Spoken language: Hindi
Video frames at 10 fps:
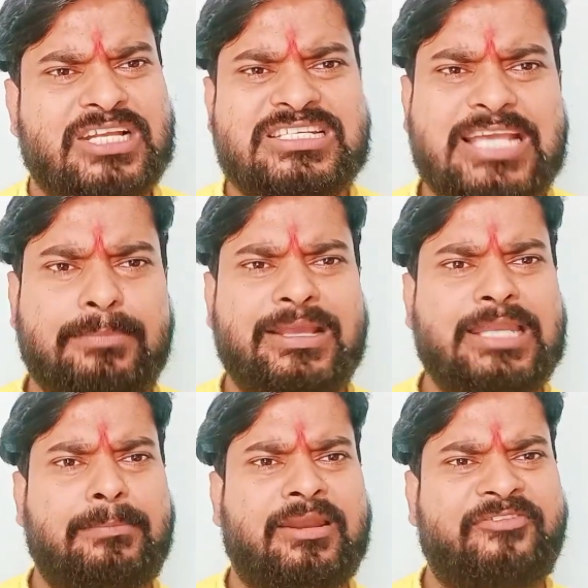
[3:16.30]
छह महीना
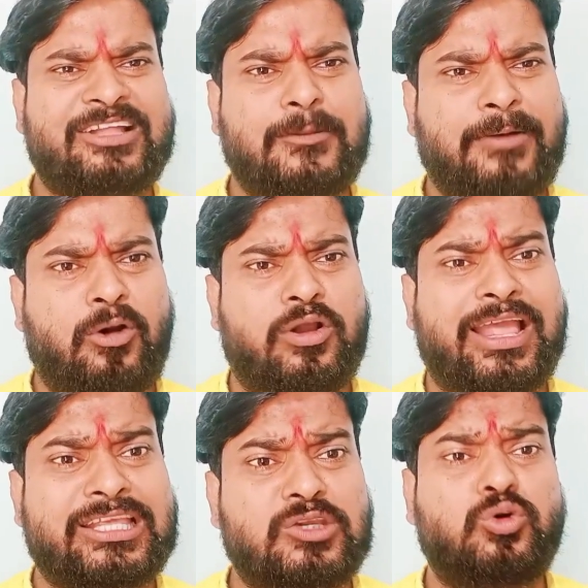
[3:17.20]
में रफा दफा हो गया
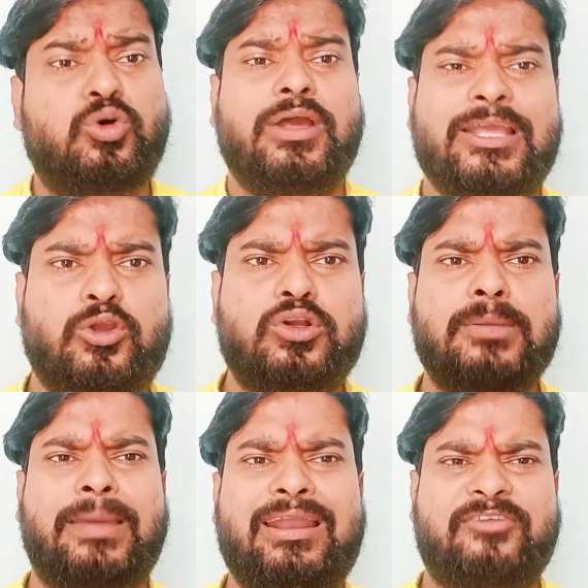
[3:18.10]
क्यों क्योंकि
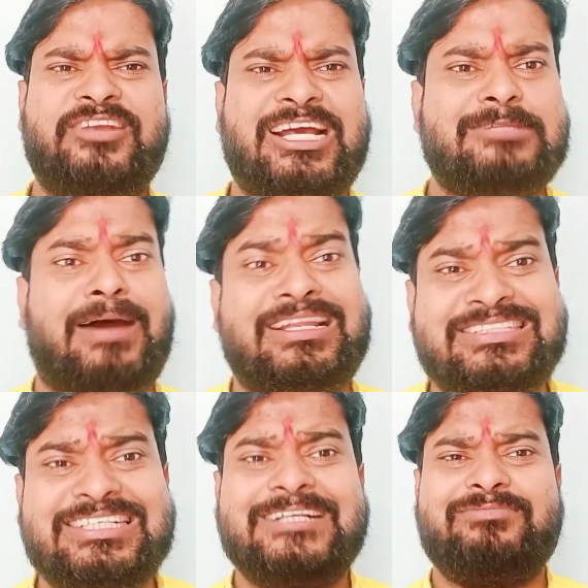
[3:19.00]
मैं रविकांत भारती
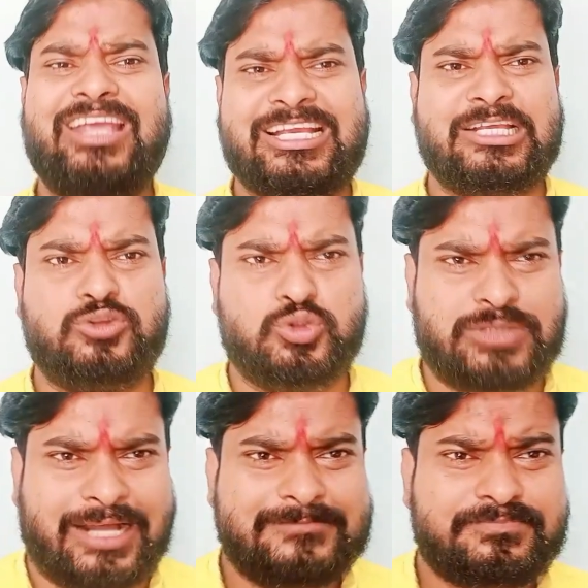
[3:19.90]
एक हिंदू
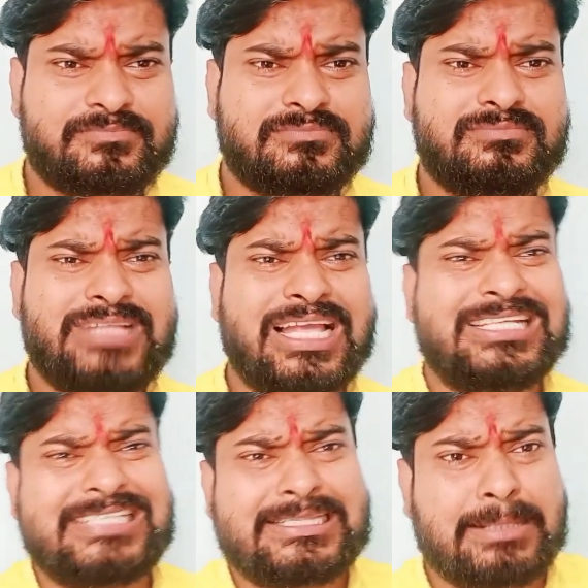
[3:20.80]
था
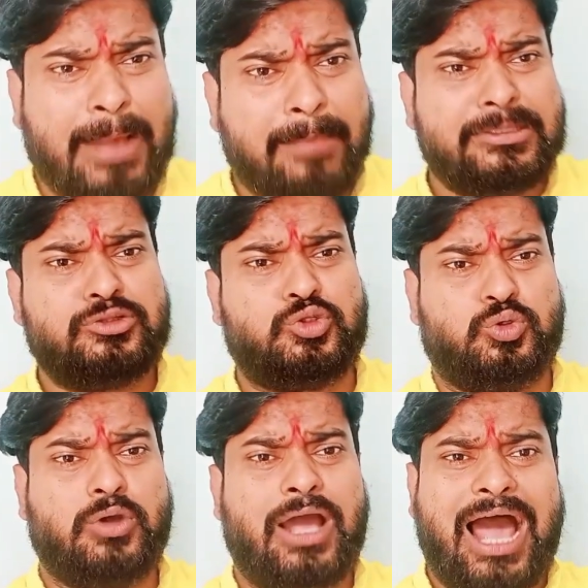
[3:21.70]
ऐसे तमाम हिंदू
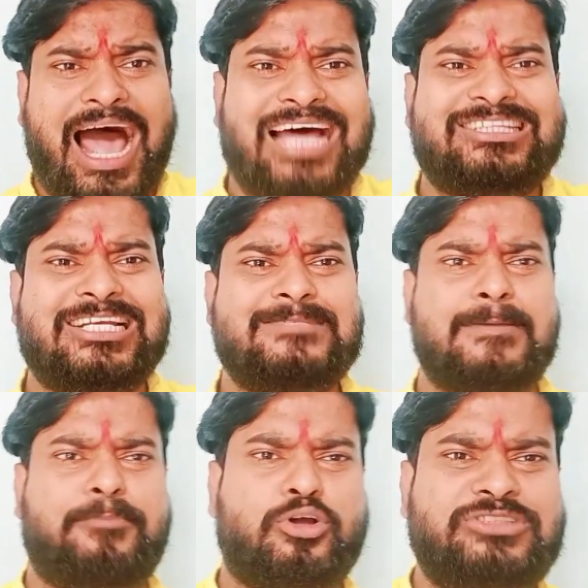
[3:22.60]
हाथरस में
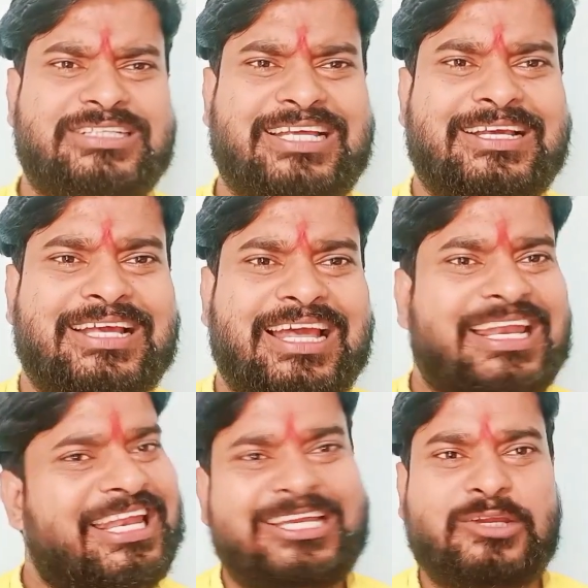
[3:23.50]
पहुंचे थे
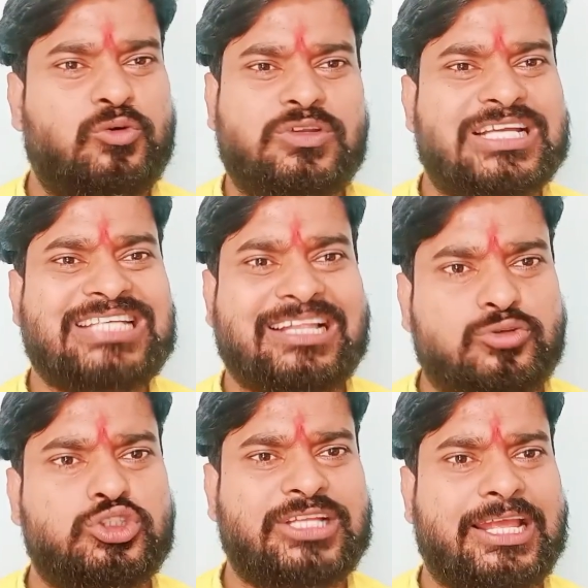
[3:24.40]
लेकिन उनके साथ
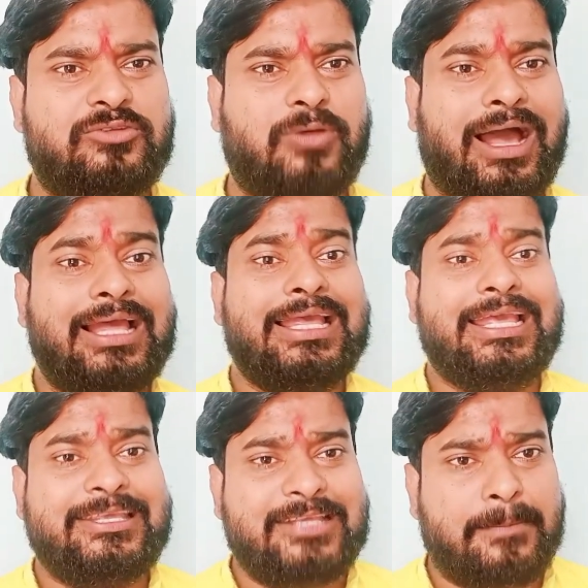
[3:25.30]
कुछ नहीं हुआ
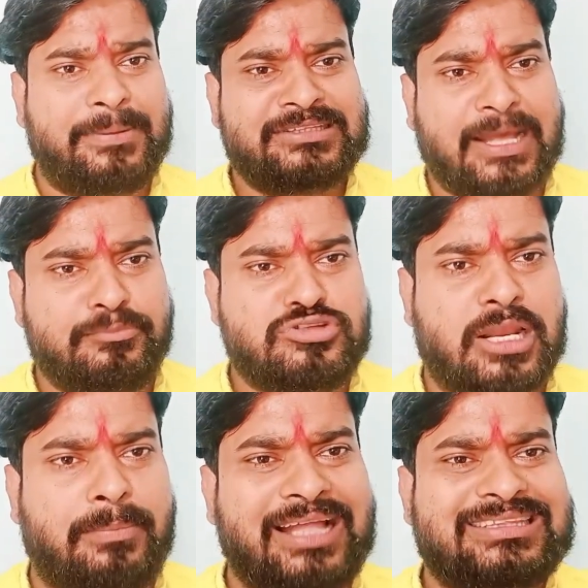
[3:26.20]
यह बंदा
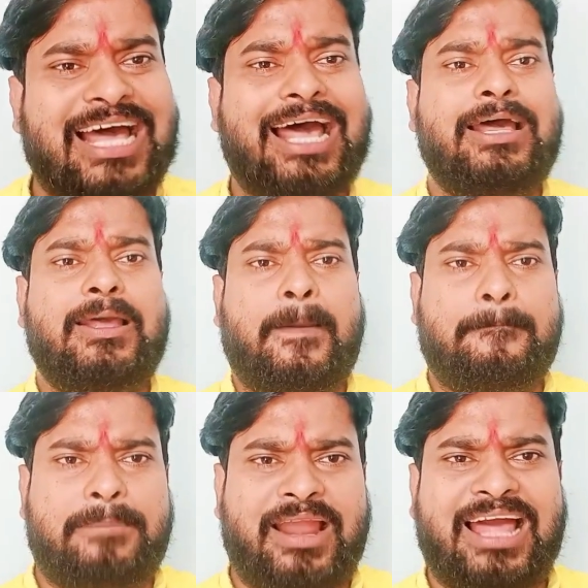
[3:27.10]
मुसलमान था
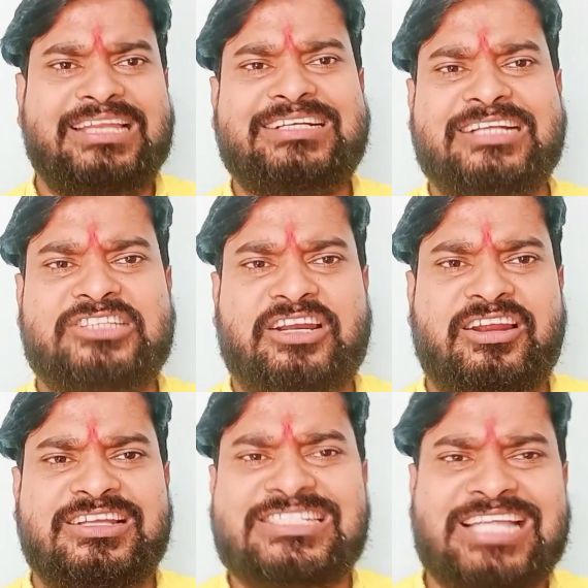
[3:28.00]
पढ़ा लिखा
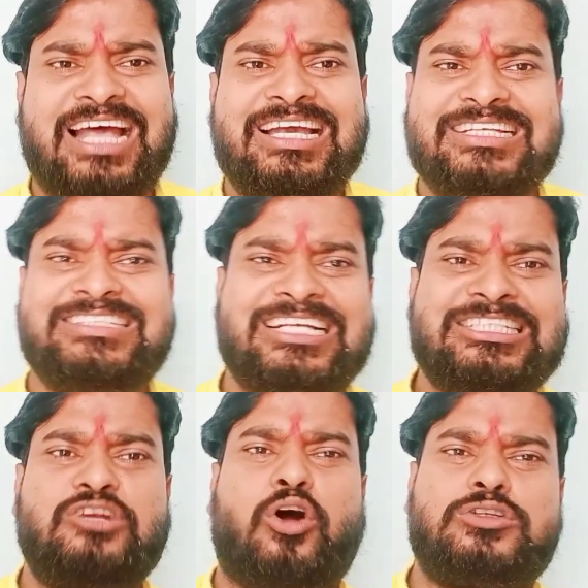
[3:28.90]
जर्नलिस्ट था जैसे
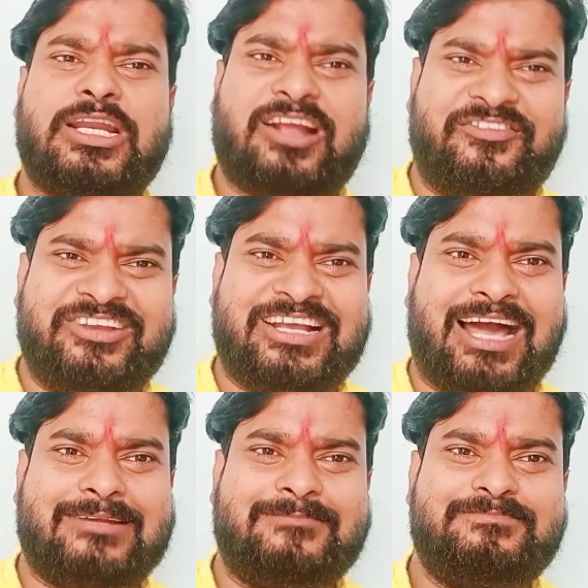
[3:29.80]
डॉक्टर कफिल खान